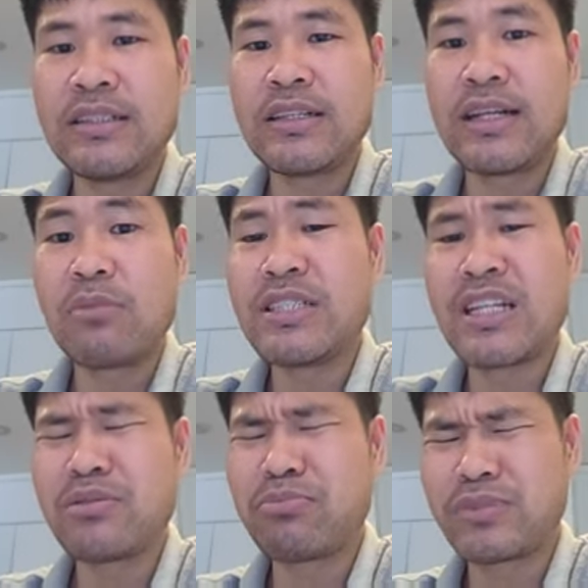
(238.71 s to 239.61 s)
à, nó bây
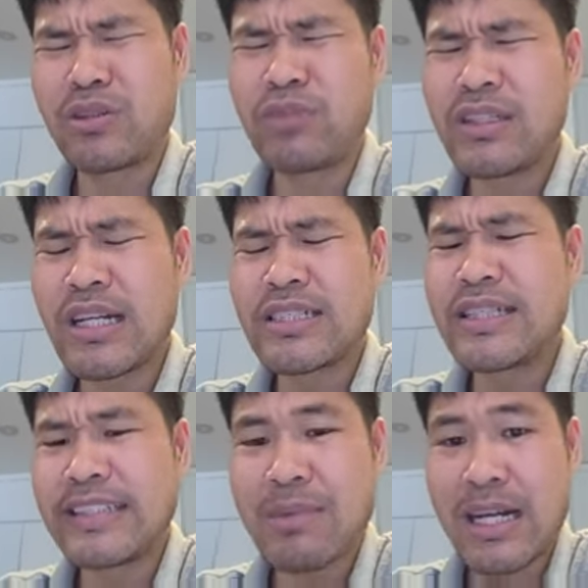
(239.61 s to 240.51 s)
giờ nó thông tin rất là
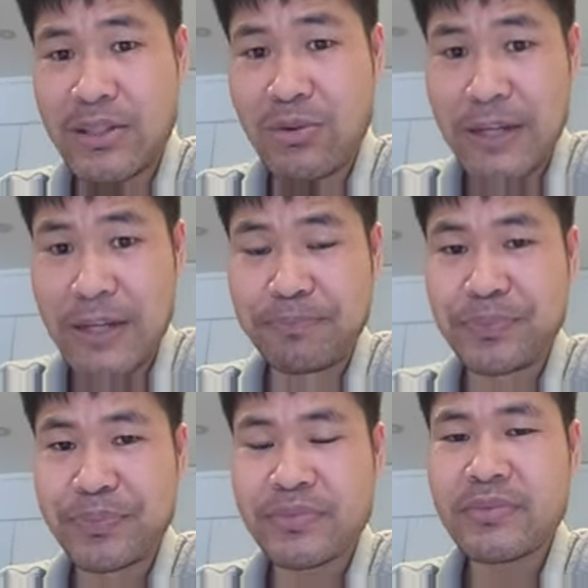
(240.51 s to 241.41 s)
nhanh các bạn đúng không ạ
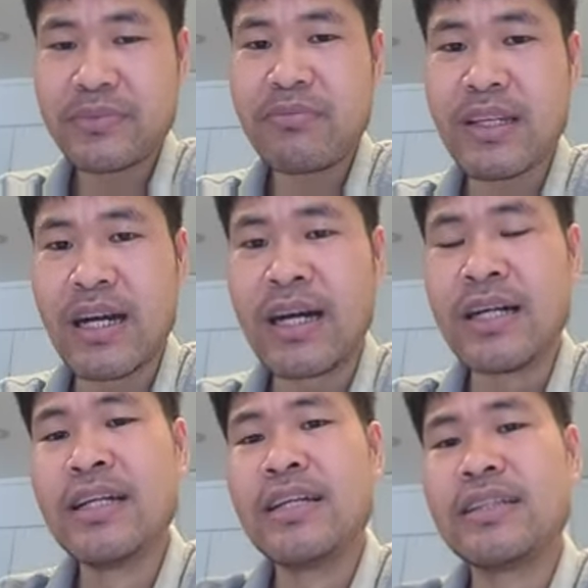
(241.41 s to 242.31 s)

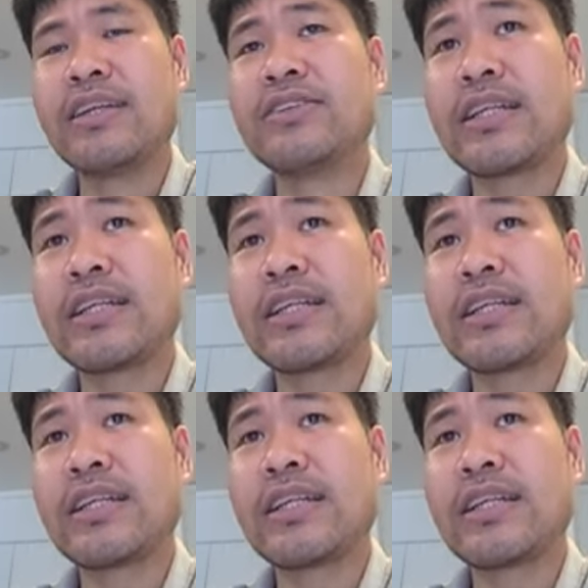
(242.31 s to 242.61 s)
đó thì nó sẽ